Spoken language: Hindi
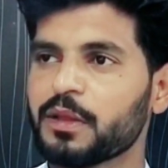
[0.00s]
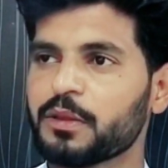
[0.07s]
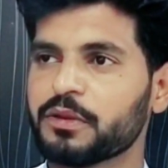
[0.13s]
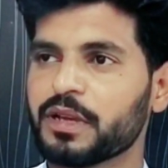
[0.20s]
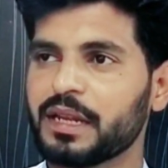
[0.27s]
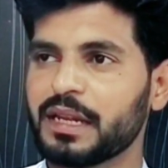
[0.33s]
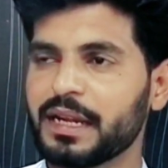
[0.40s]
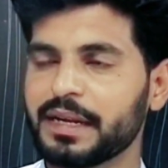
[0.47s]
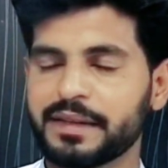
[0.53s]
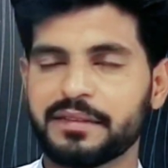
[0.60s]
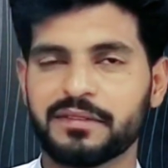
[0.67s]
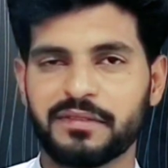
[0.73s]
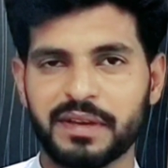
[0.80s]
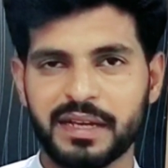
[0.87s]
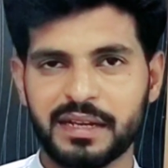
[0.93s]
तो ये
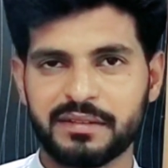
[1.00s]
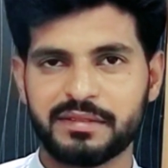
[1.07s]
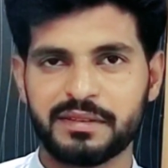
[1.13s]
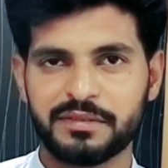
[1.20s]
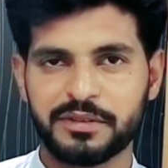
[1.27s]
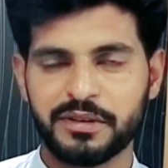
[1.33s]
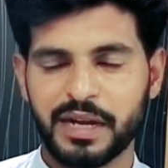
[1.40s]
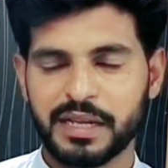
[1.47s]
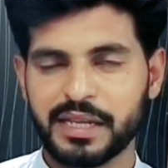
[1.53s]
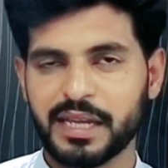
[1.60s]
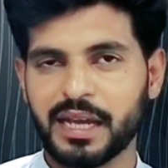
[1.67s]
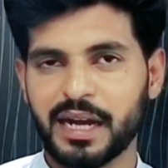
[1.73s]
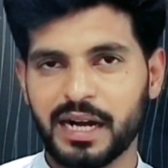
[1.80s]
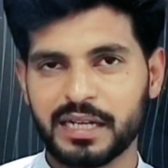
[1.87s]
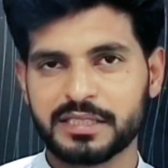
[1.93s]
लेटेस्ट वैकेंसीज जो आई
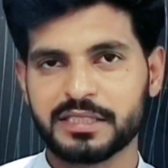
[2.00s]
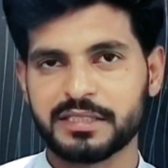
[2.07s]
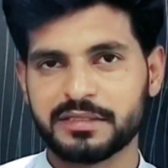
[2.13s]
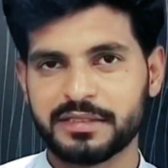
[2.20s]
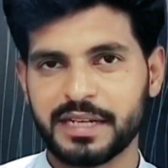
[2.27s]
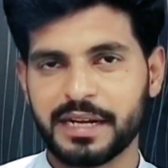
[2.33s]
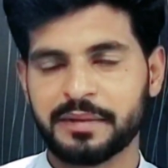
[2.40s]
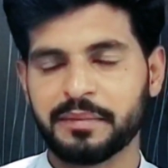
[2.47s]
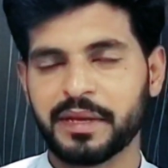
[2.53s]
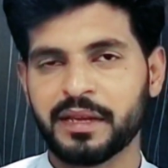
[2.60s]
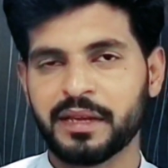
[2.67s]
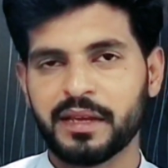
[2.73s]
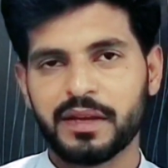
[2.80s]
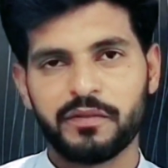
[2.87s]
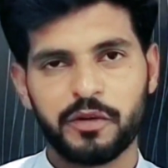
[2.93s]
हैं आज की इस डेट में
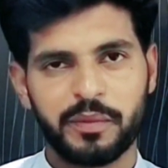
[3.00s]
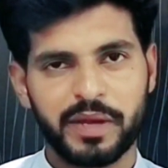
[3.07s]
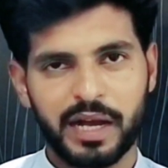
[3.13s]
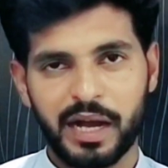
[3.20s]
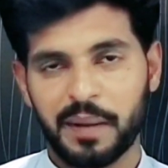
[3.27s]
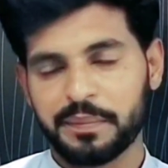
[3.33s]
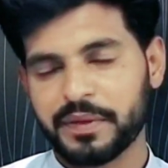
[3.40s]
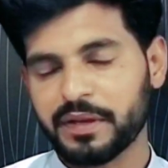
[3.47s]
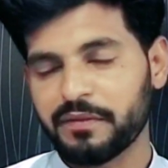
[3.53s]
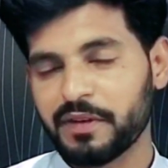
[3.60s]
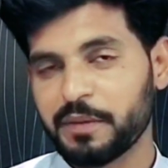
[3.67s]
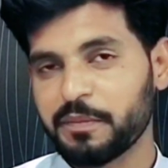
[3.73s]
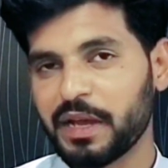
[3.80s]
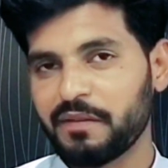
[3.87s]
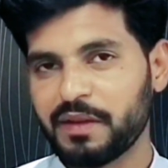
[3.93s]
वो मैं आप तक
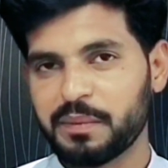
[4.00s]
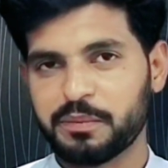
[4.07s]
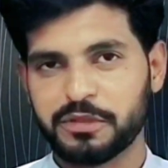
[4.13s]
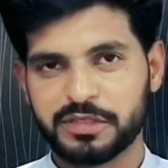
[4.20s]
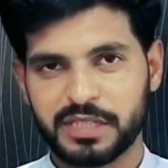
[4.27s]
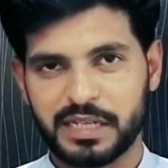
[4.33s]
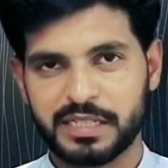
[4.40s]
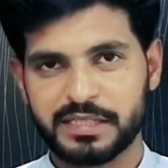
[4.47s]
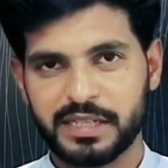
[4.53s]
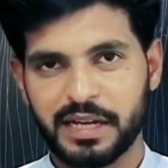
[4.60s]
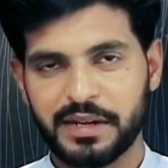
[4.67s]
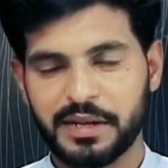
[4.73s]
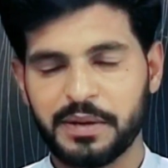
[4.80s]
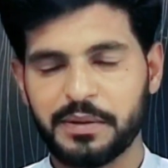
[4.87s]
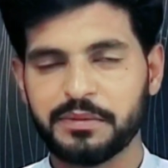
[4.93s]
वन बाय वन पहुँचाने जा
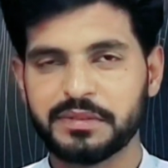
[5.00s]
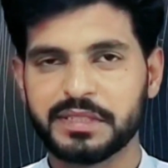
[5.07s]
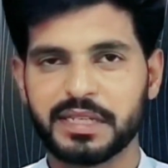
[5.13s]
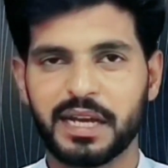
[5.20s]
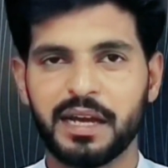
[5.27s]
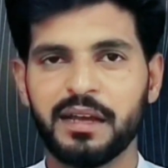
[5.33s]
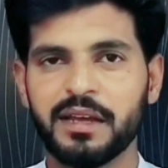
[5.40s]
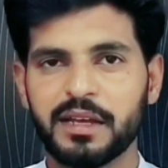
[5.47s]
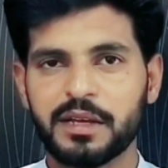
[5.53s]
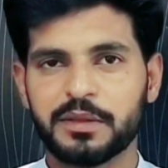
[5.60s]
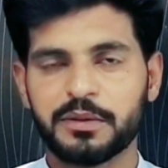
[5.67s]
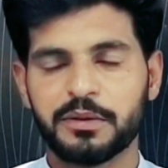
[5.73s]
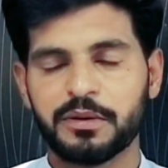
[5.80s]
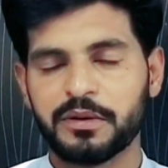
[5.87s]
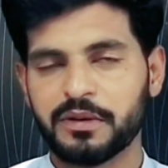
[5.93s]
रहा हूँ जी हाँ
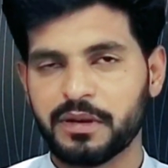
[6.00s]
तो